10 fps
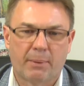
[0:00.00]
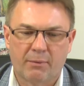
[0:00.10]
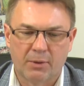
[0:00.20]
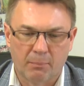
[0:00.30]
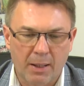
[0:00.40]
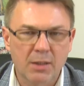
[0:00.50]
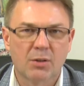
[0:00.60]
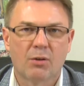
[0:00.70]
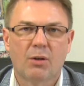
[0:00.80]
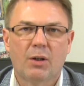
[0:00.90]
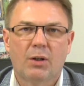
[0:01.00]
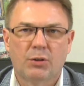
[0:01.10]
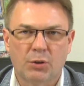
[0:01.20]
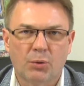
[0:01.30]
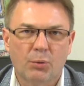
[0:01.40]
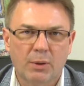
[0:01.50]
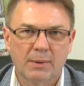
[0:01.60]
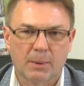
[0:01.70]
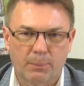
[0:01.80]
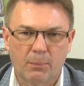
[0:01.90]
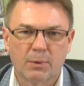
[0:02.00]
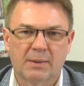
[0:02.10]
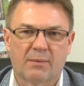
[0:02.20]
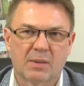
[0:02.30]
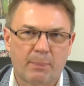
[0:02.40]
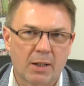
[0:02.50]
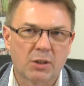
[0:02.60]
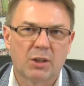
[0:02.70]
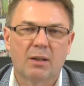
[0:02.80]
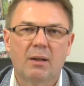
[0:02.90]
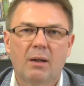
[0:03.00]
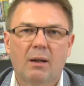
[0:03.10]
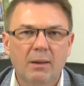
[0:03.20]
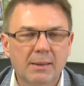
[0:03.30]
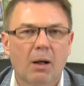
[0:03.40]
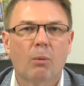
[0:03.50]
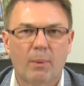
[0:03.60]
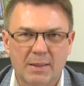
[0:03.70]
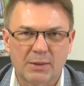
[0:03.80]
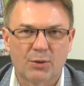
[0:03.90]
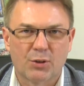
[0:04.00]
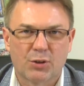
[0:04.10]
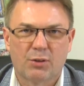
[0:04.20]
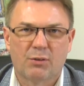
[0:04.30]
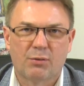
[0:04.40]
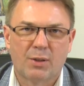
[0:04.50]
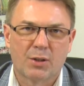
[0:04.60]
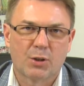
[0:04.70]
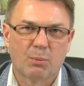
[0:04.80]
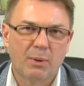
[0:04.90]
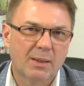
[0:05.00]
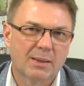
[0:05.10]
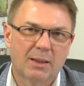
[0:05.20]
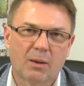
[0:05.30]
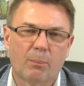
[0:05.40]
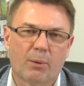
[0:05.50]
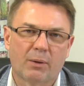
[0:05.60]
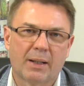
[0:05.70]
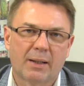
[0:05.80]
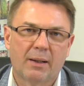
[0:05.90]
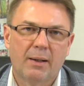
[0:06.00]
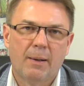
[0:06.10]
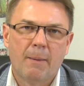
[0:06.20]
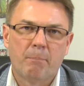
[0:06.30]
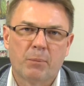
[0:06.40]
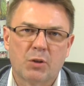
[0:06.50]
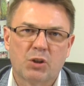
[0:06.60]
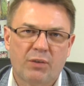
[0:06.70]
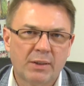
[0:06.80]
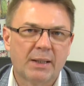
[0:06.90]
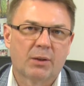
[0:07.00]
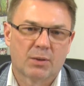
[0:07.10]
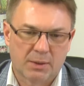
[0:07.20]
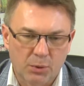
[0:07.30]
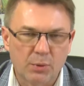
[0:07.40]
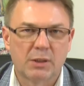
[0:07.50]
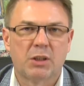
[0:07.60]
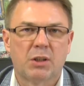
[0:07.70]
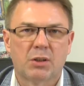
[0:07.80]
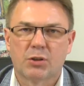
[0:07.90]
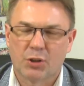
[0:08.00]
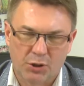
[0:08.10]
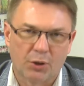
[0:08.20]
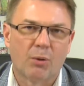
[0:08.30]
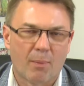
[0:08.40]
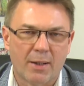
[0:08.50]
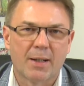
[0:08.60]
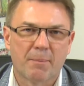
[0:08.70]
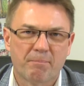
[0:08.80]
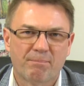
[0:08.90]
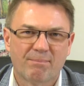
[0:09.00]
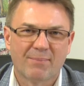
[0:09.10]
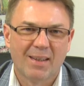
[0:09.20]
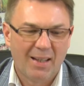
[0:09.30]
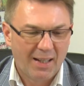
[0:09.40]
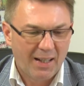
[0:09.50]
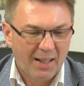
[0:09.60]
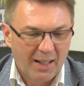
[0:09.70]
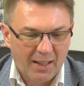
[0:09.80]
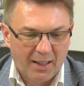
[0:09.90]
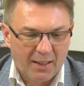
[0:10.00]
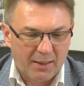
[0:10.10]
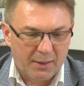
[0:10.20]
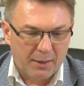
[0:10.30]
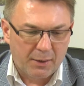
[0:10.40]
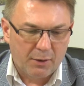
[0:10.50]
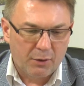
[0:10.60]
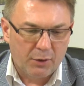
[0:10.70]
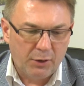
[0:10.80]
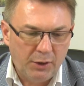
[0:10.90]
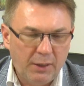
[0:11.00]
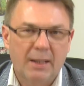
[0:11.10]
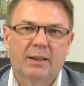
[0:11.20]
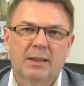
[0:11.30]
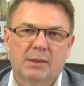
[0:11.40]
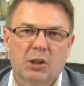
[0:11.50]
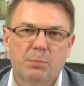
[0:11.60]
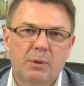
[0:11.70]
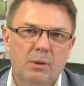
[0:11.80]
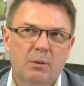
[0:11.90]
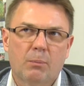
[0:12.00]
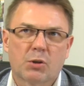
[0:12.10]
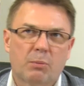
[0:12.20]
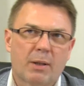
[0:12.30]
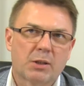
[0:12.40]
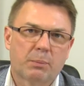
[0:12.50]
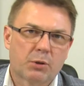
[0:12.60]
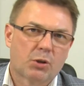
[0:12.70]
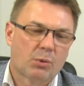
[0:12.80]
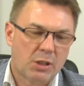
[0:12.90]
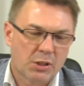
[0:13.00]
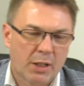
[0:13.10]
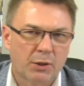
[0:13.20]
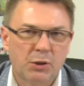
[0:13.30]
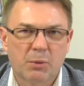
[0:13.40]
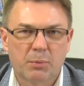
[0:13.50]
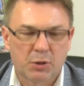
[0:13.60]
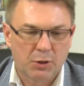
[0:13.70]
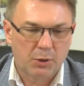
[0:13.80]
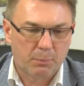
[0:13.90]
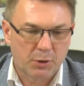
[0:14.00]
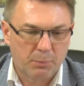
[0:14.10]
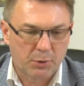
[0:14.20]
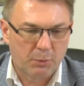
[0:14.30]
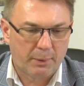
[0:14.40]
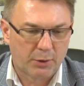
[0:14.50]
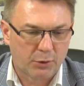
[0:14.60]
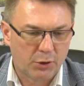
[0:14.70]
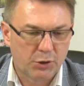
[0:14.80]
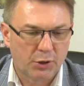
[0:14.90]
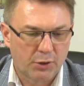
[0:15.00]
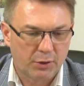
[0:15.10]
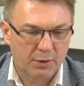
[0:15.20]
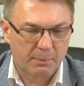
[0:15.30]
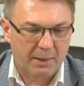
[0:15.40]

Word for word: naprawdę bardzo dziękuję dziękuję za pomoc, za wsparcie i za obecność w naszych miejskich obchodach święta Konstytucji 3 maja. E, I jak jesteśmy no może bardziej przy żołnierzach niż przy, przy, przy patriotycznych e,